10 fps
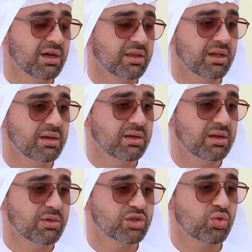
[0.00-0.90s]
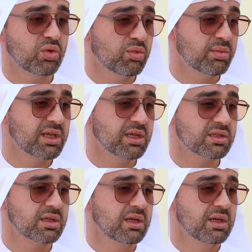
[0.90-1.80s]
هذا المشروع
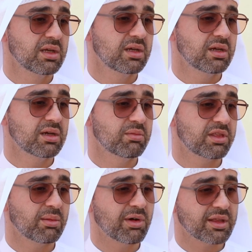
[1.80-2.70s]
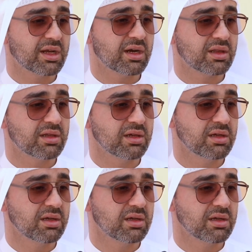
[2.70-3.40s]
مميز آه، مثل ما ذكرت